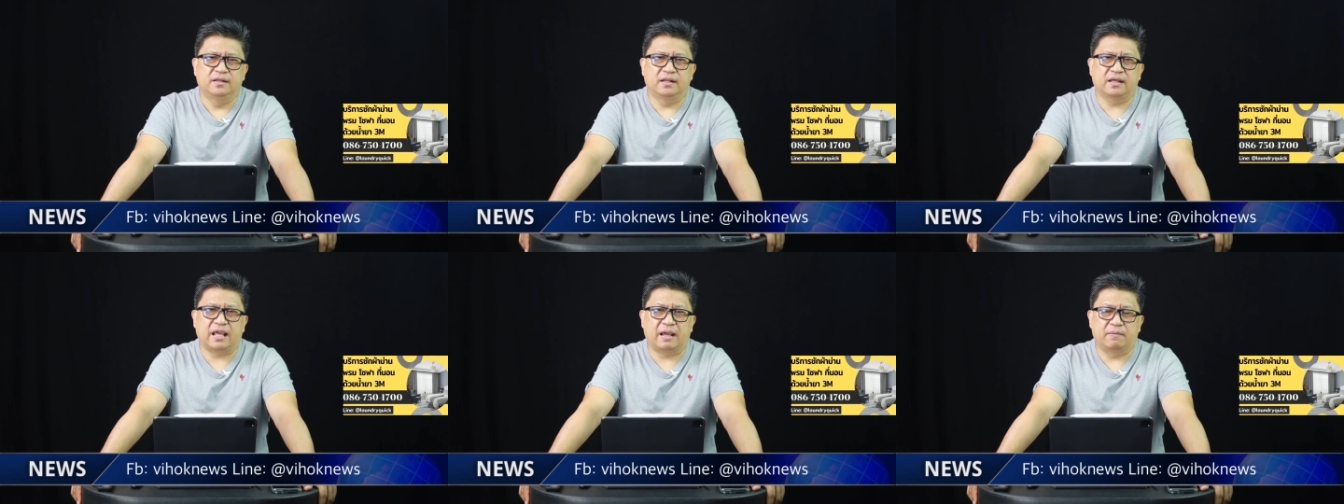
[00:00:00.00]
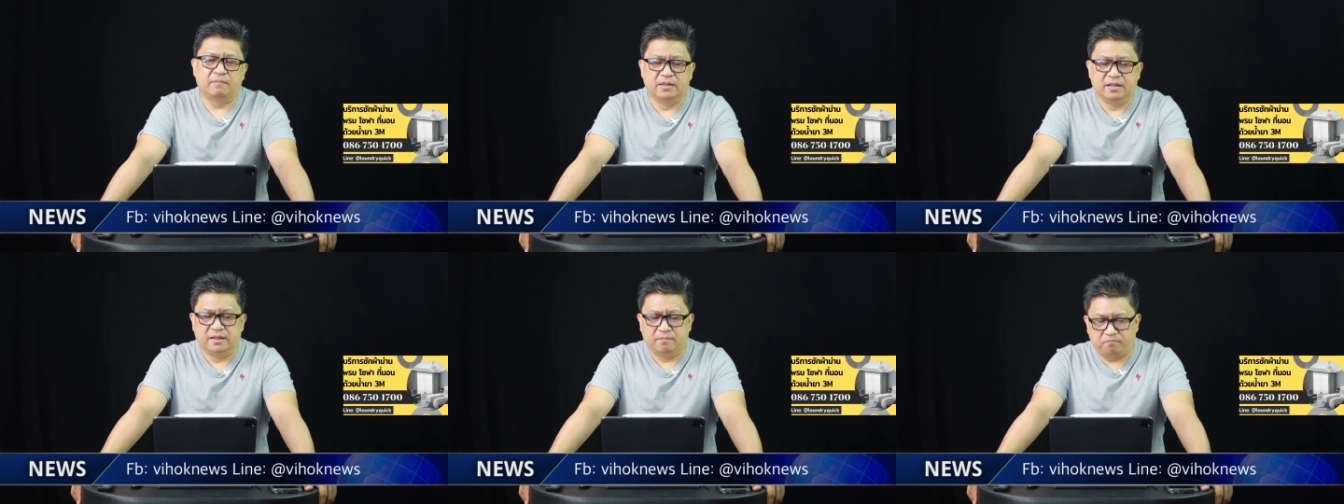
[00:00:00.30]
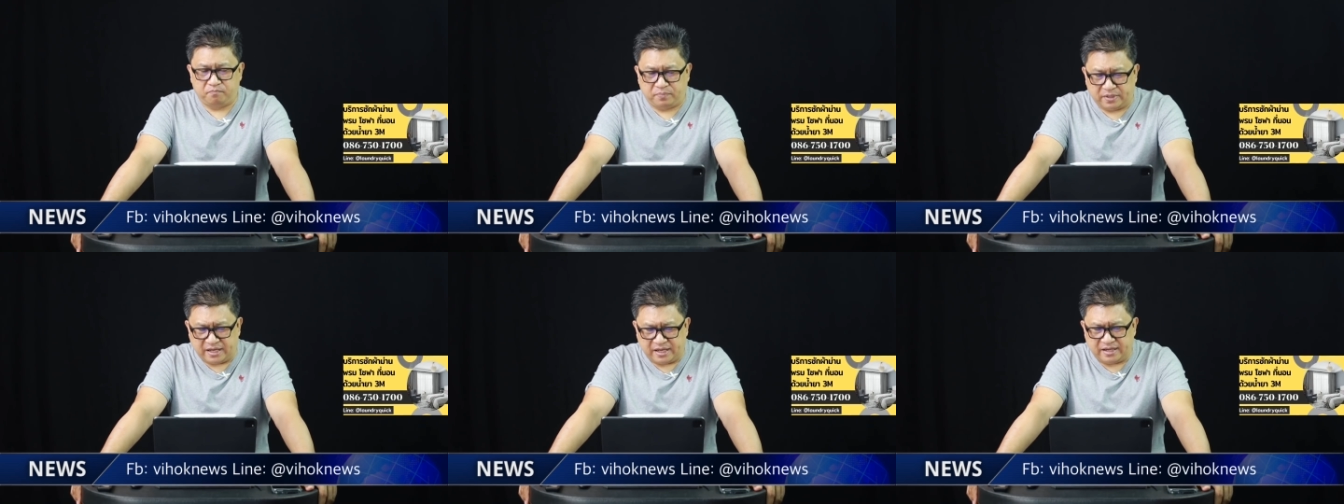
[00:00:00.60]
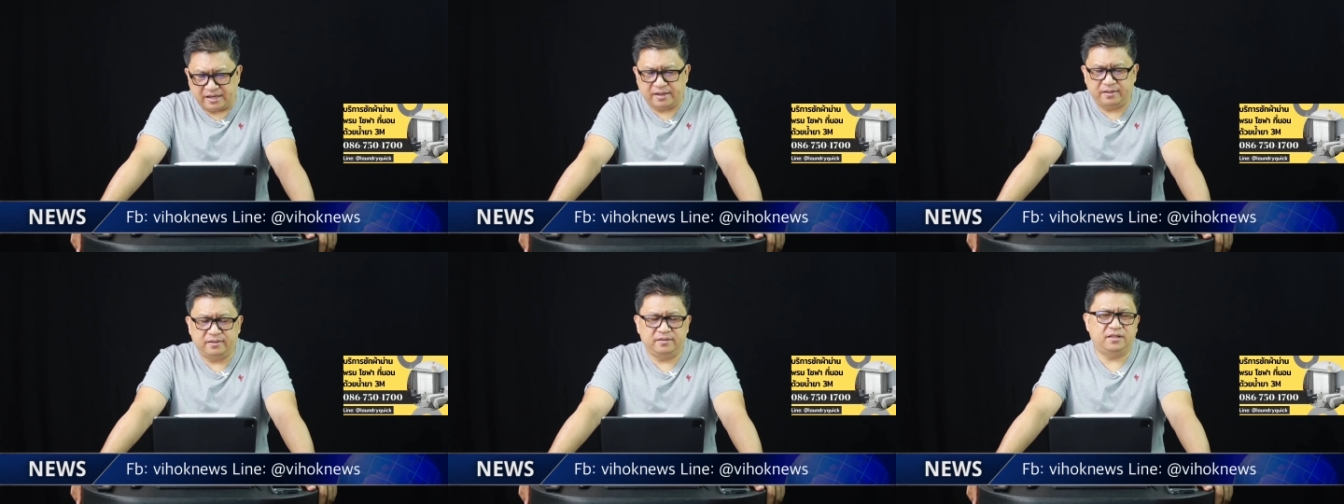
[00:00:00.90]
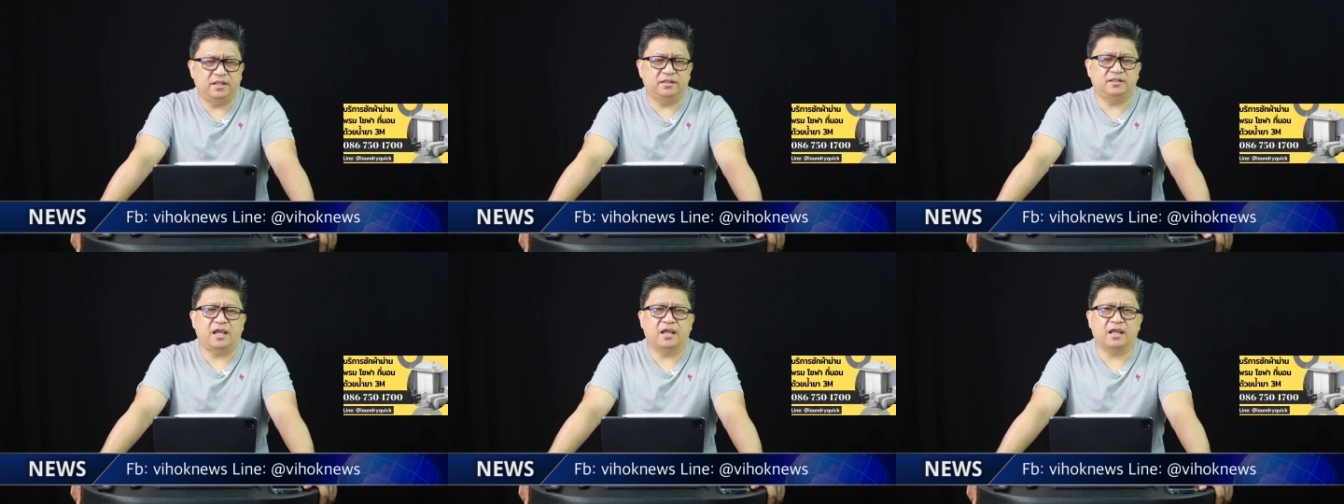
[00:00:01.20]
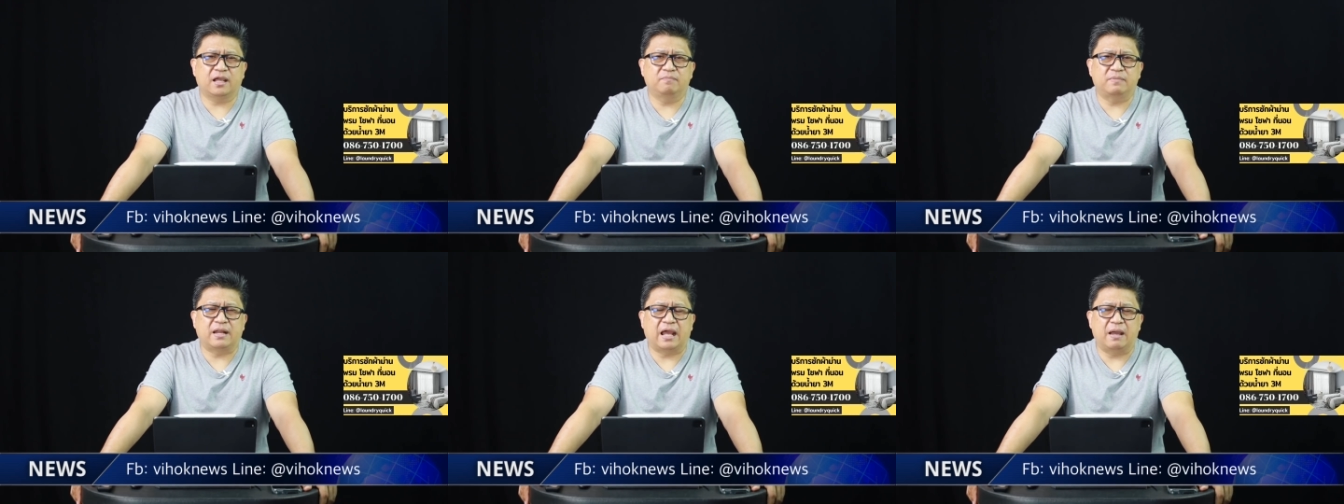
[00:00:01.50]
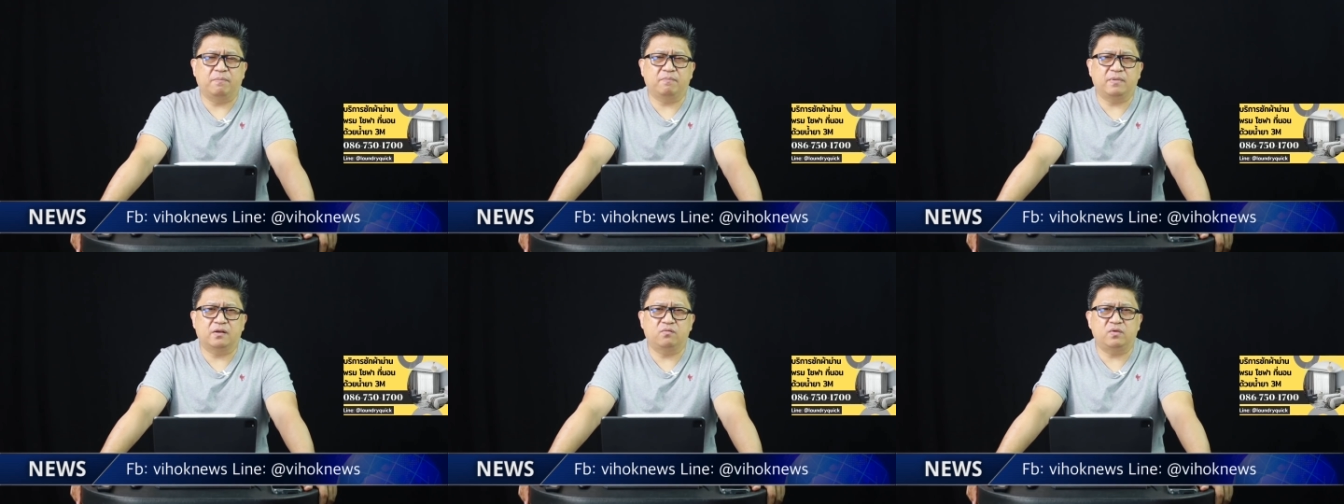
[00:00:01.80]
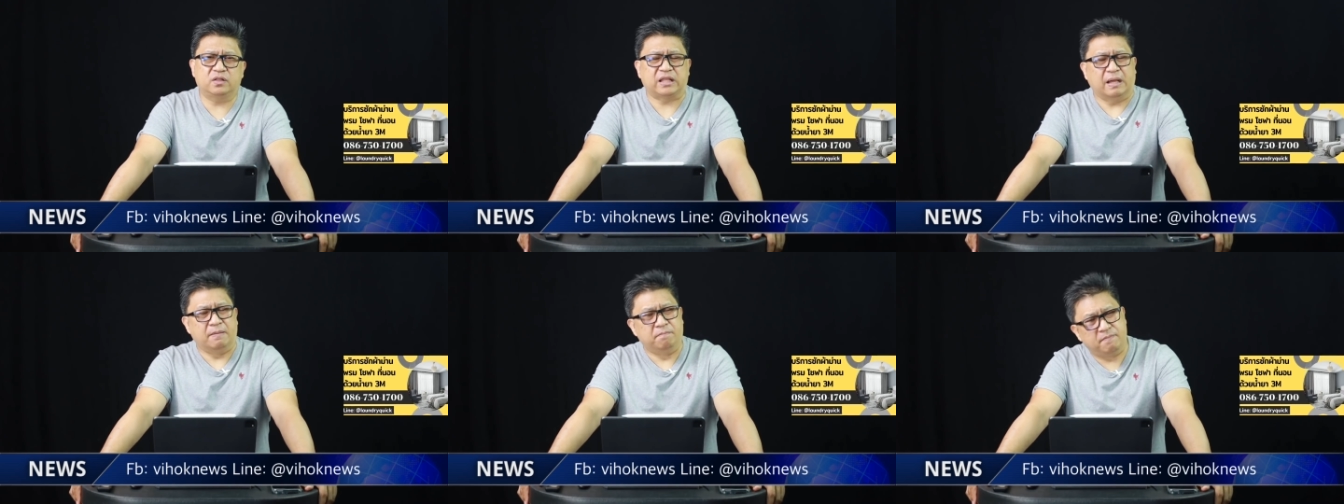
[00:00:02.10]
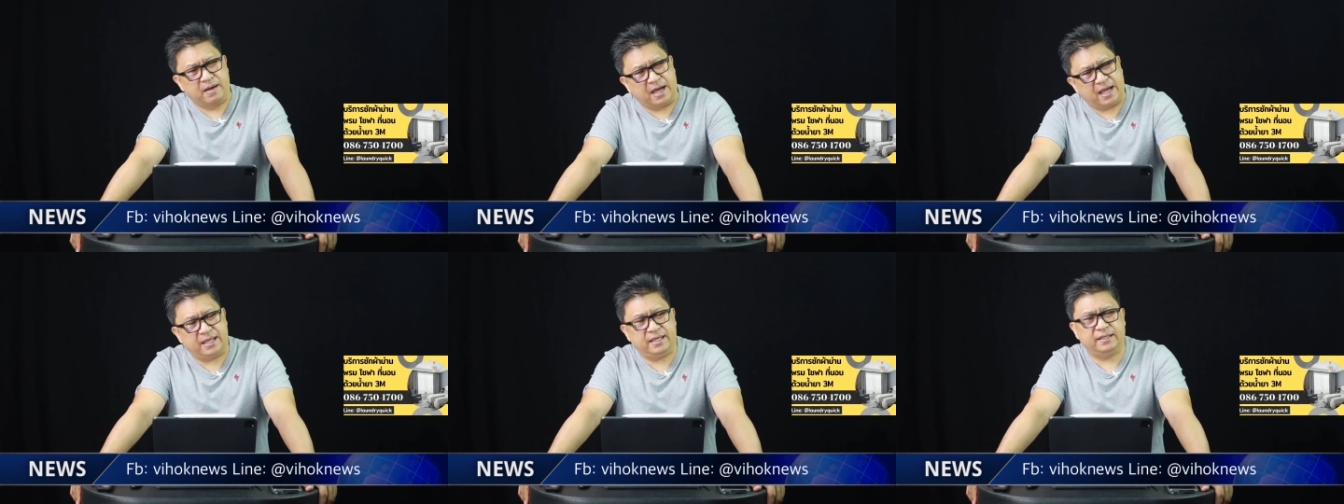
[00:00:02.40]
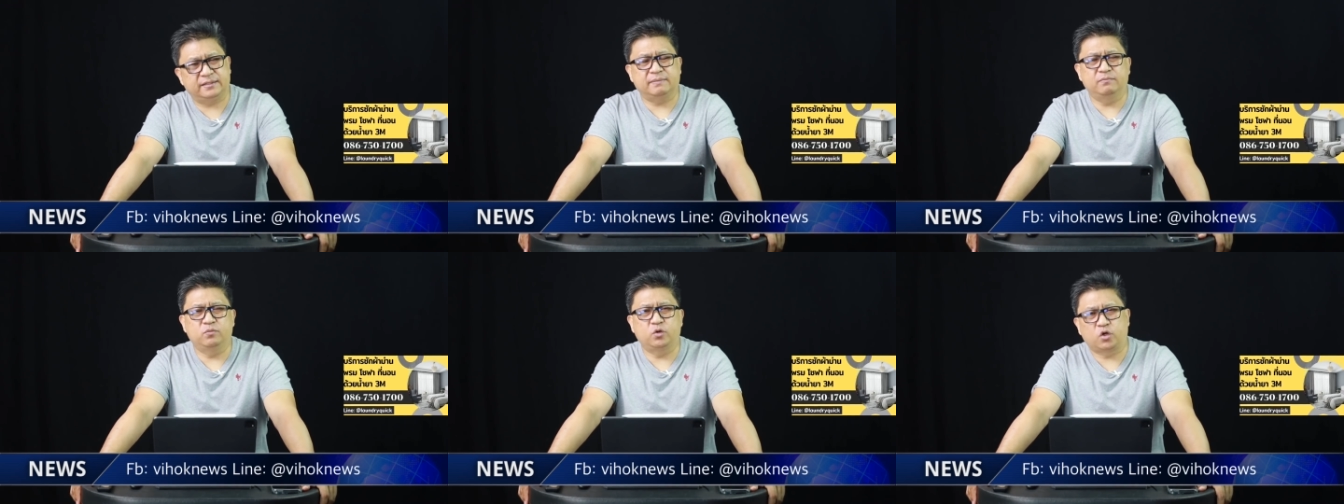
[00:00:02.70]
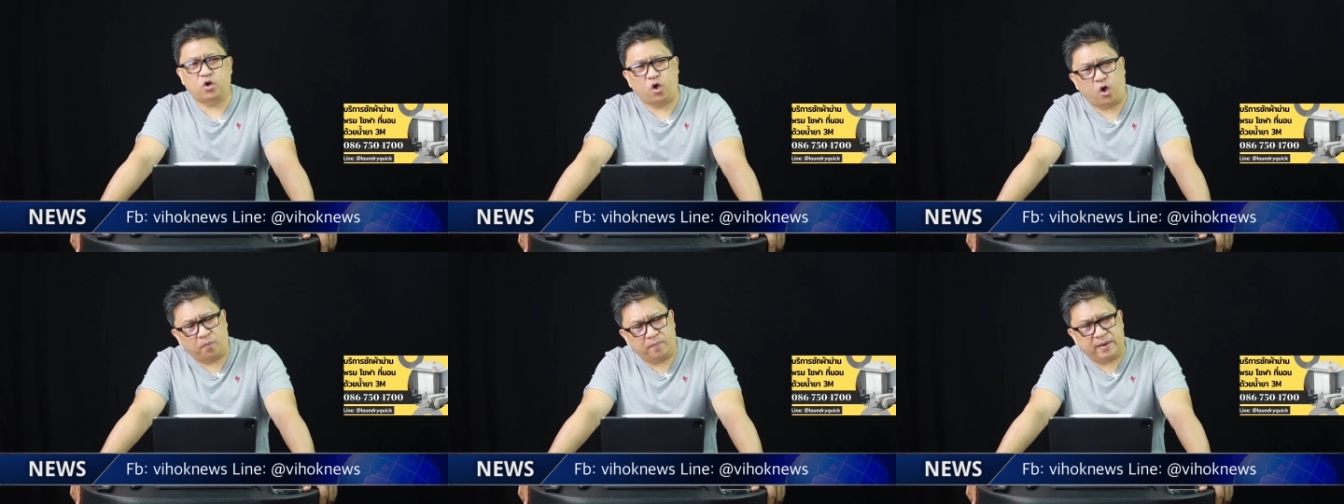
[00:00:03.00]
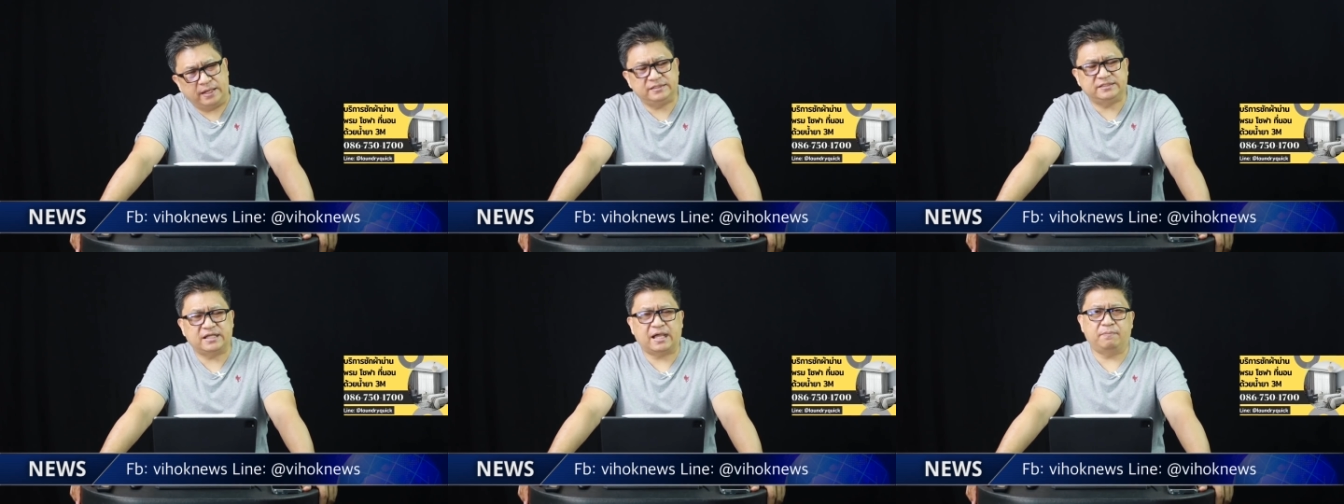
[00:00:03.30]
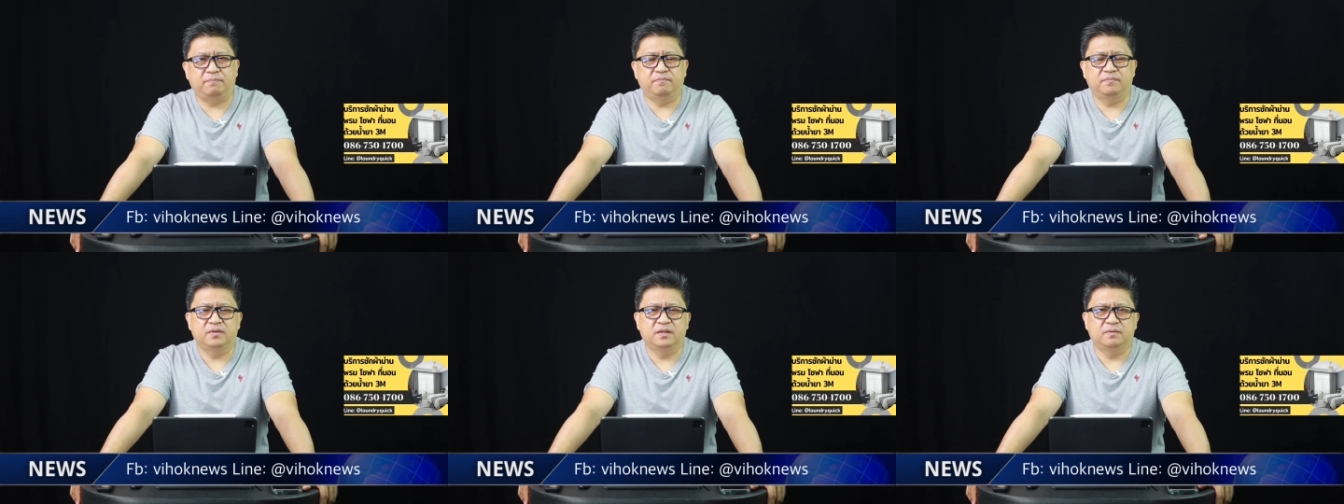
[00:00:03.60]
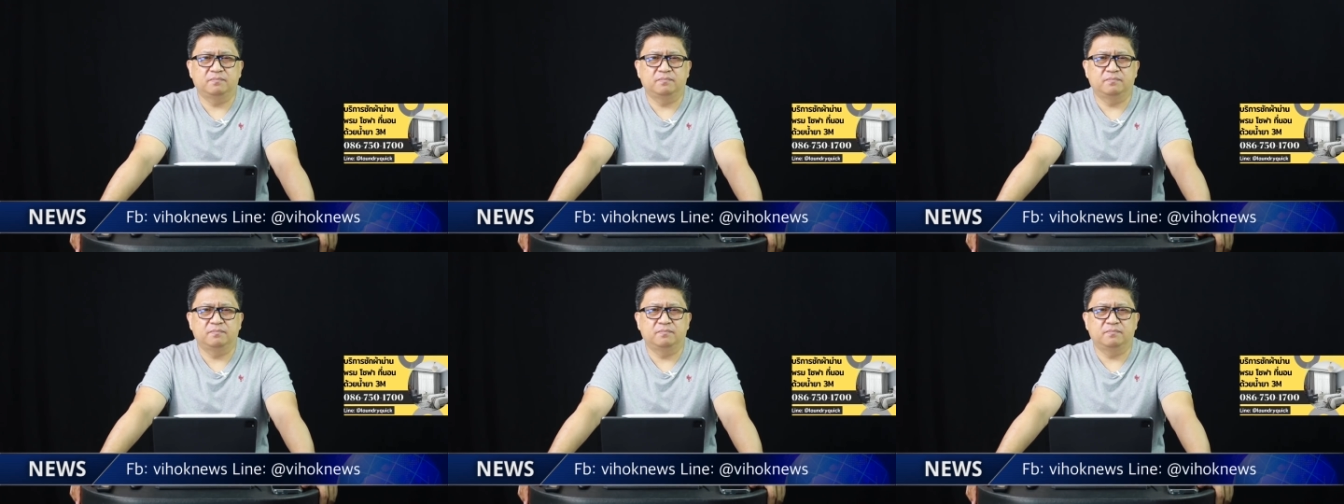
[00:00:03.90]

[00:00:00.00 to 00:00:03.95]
นะครับประเด็นที่ตั้งคำถามกันว่าทำไมตำรวจออกหมายจับ